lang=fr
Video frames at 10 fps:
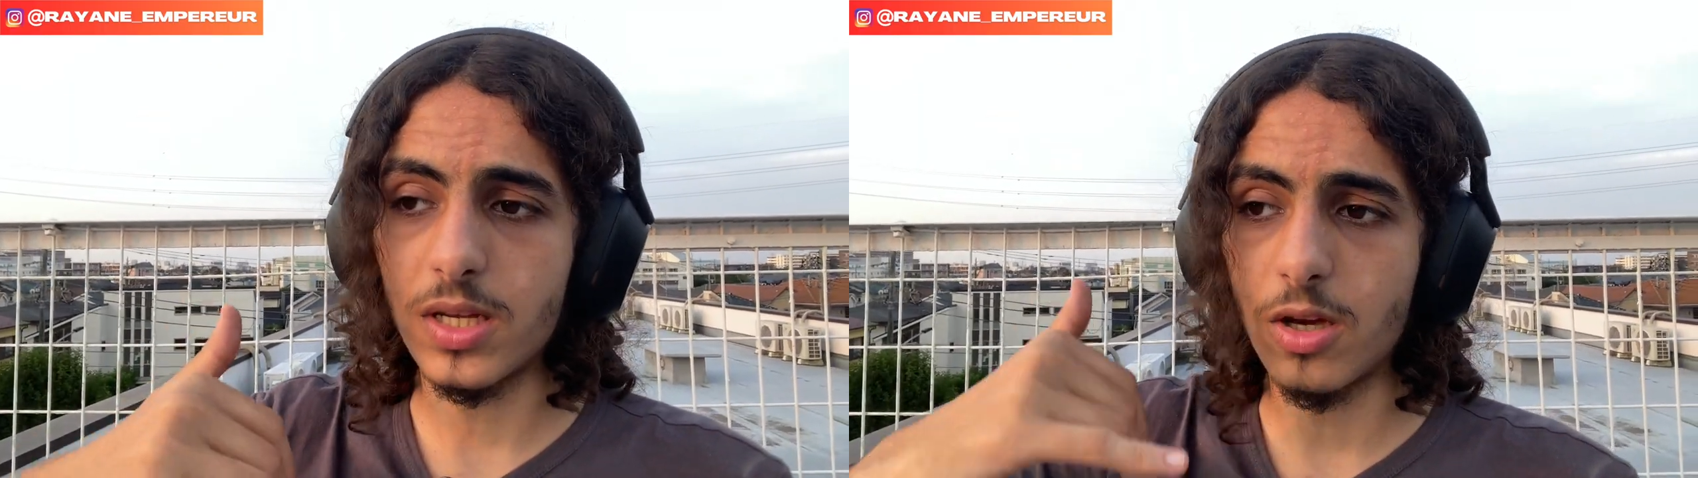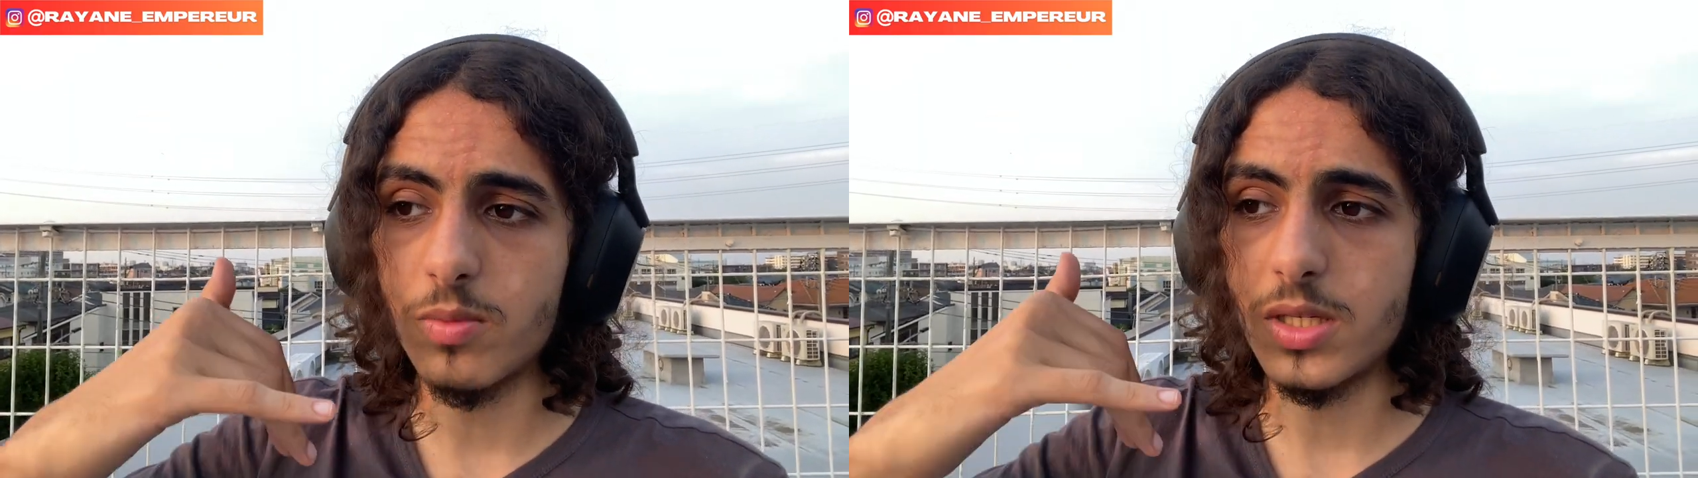
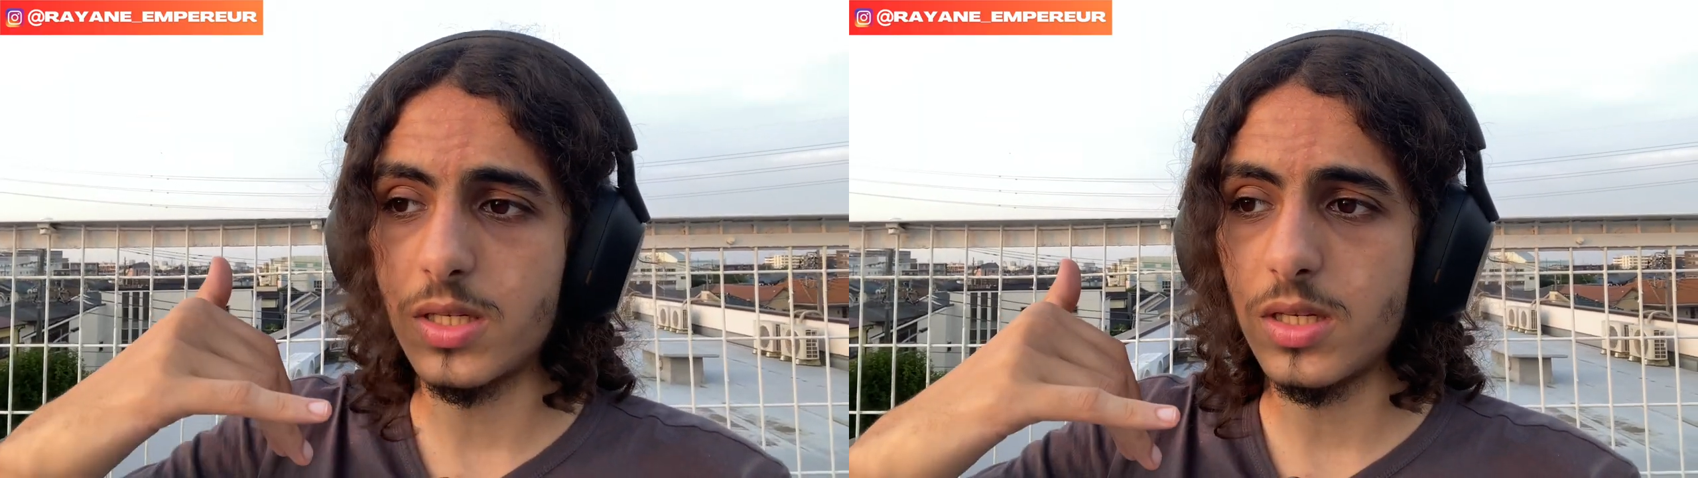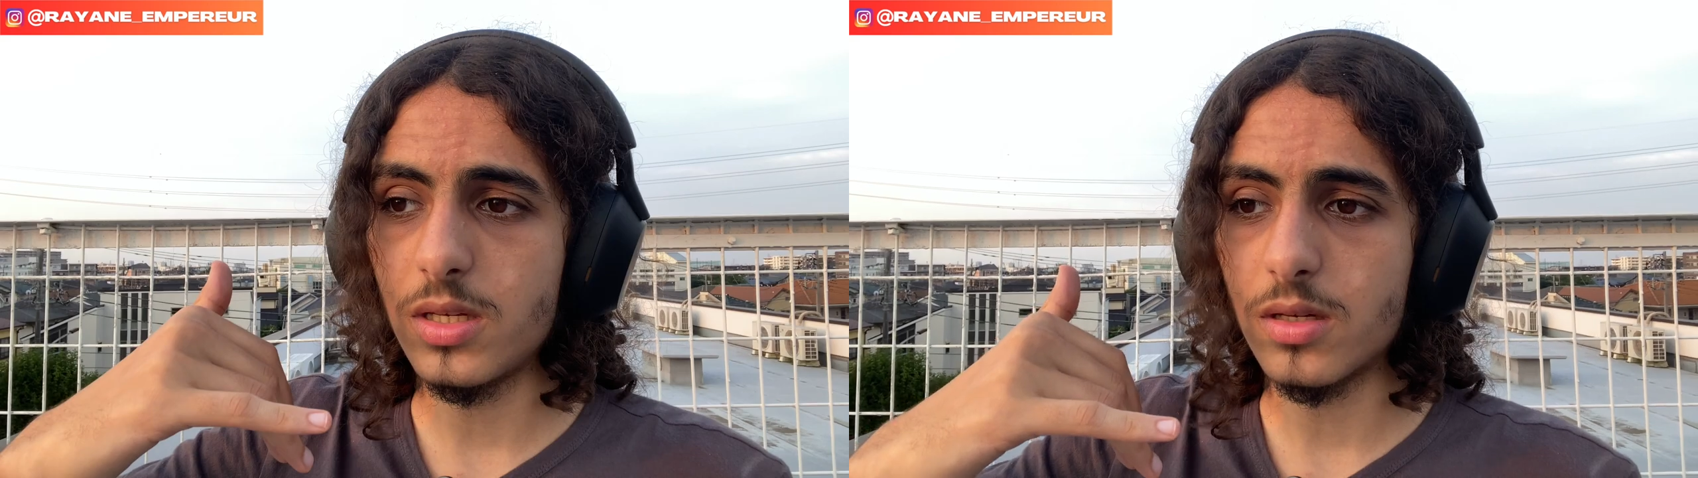comme
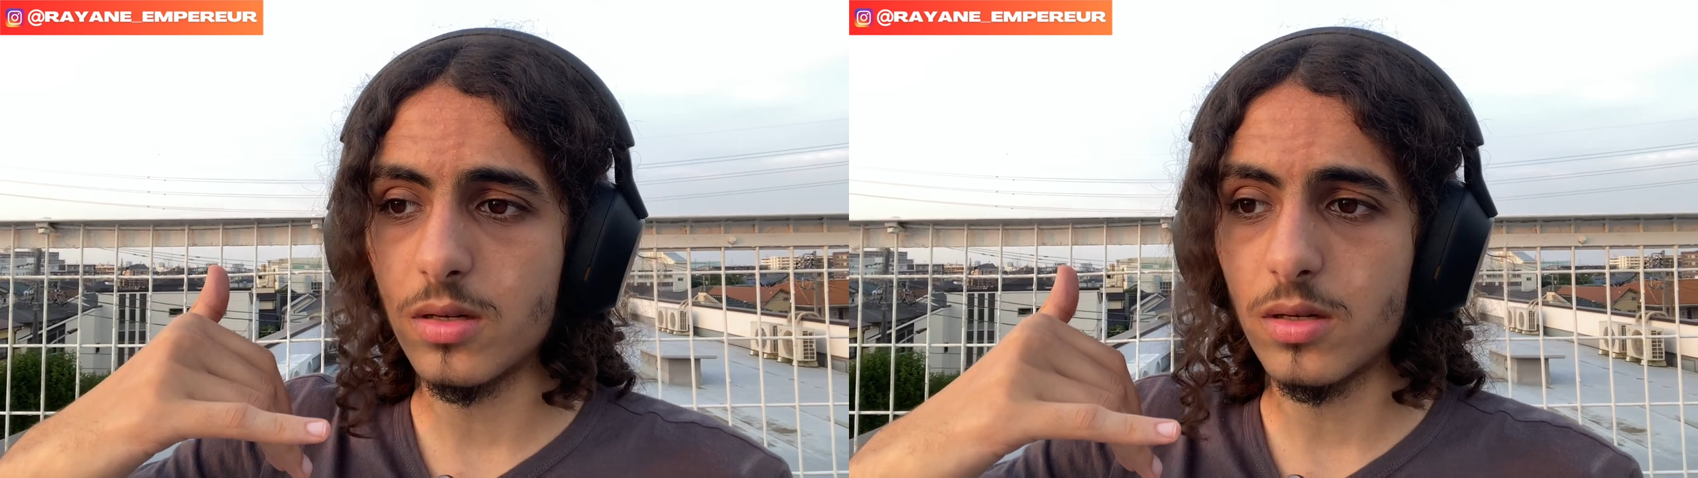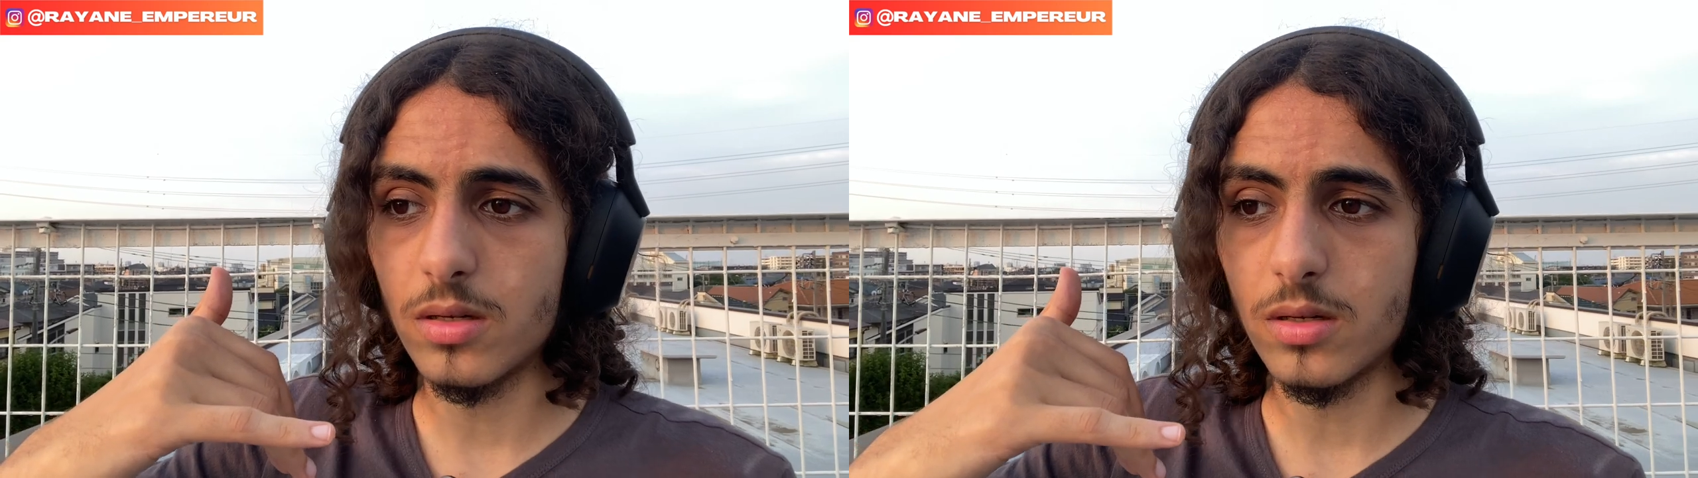si,
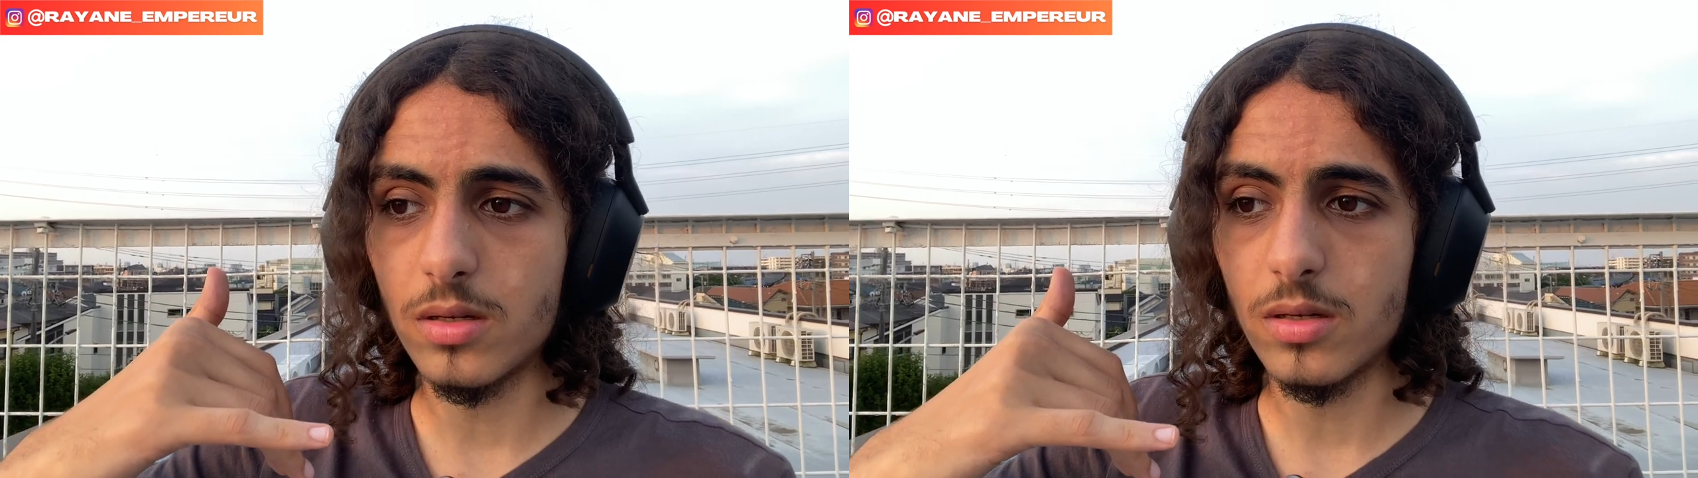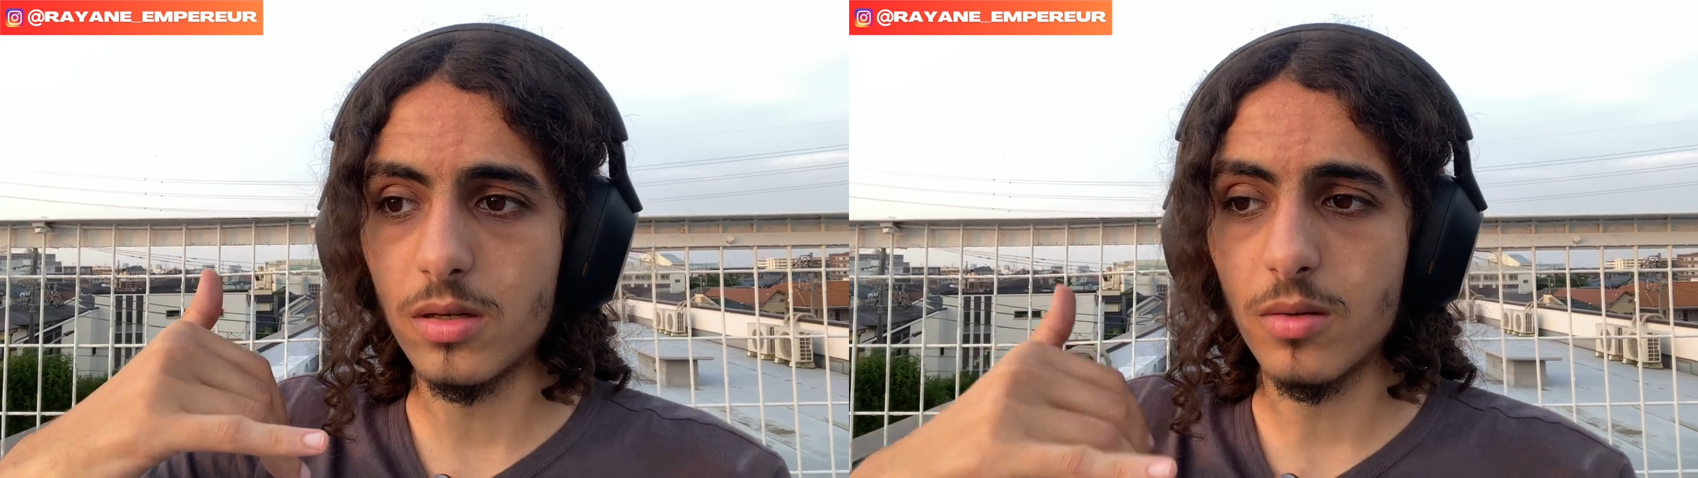euh,